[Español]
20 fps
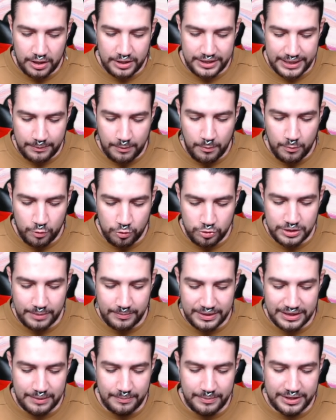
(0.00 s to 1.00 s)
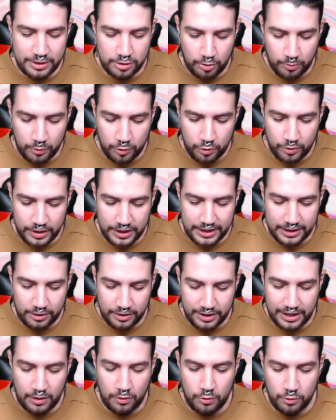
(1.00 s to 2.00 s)
le llamo muchas veces Bellito Blue, ¿eh? Creo que
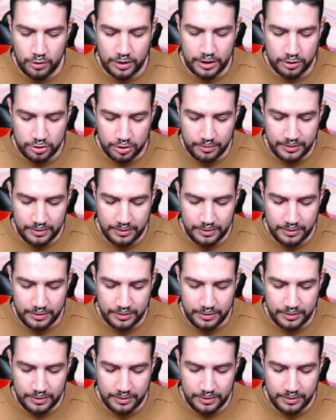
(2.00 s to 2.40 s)
en algún que otro